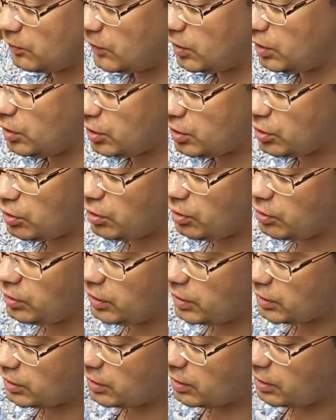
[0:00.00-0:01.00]
еще
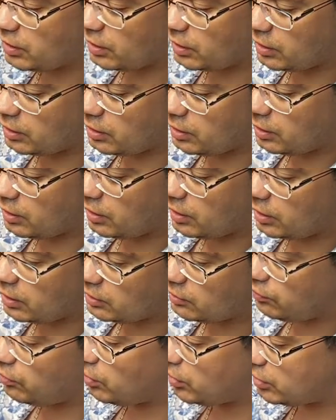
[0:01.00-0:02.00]
несколько
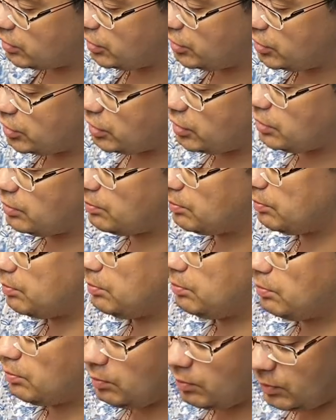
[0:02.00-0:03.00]
отверточек.
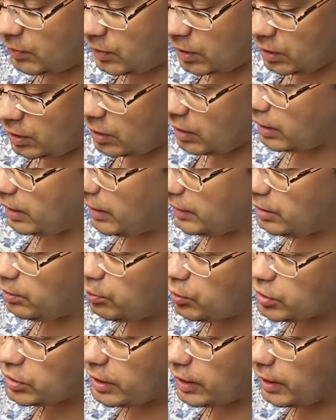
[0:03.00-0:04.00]
Они
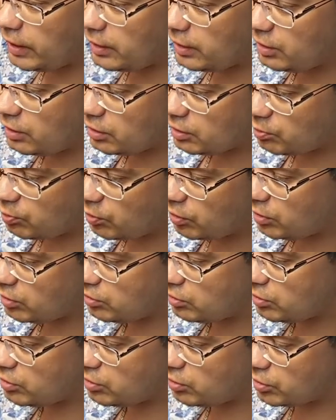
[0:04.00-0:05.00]
пускай и
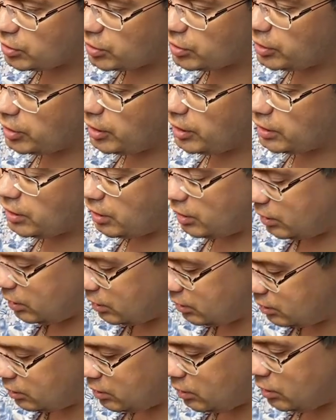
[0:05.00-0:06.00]
используются очень редко,
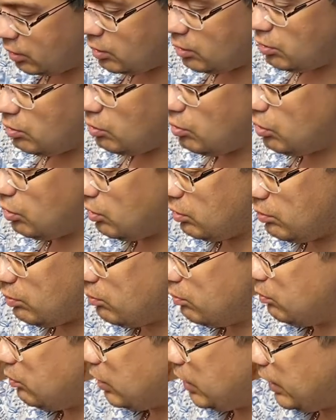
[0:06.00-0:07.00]
но
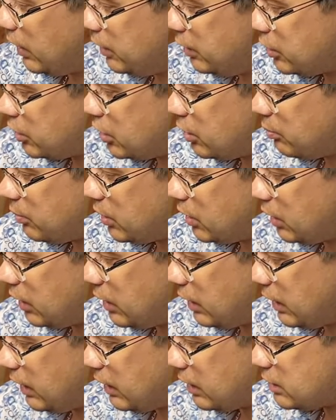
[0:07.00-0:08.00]
на Алишке
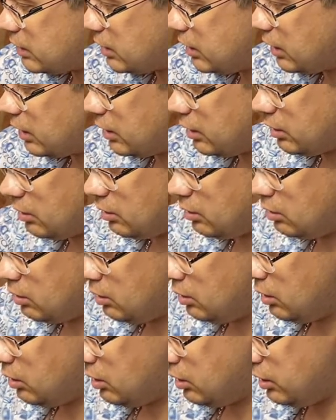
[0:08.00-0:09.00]
была акция,
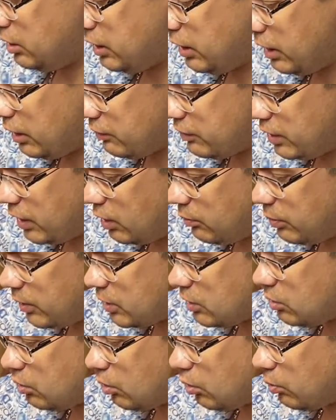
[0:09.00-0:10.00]
и я их взял по
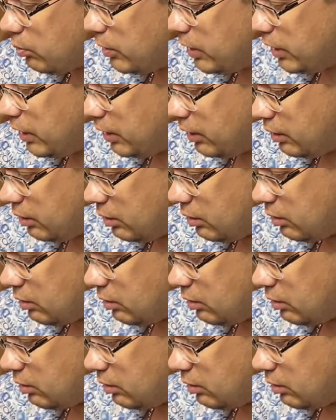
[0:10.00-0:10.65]
100 рублей.